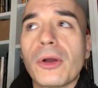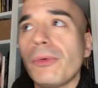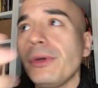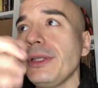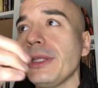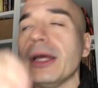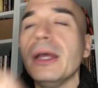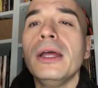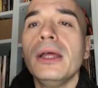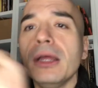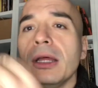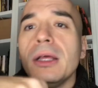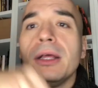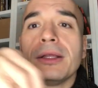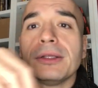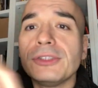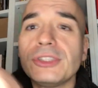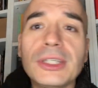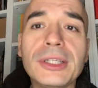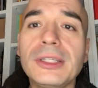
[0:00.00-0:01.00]
Quindi
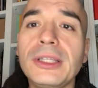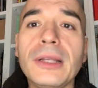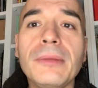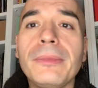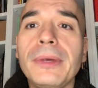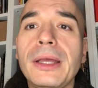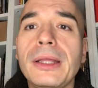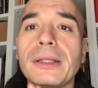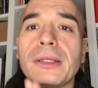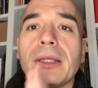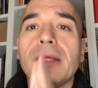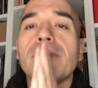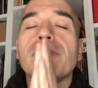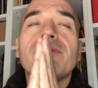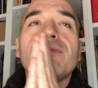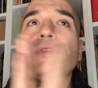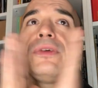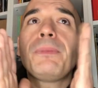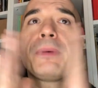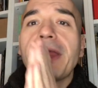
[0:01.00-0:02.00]
gentilmente
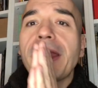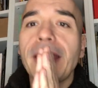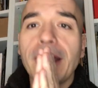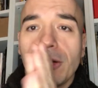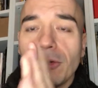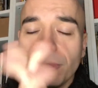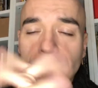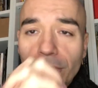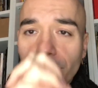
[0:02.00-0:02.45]
vi prego,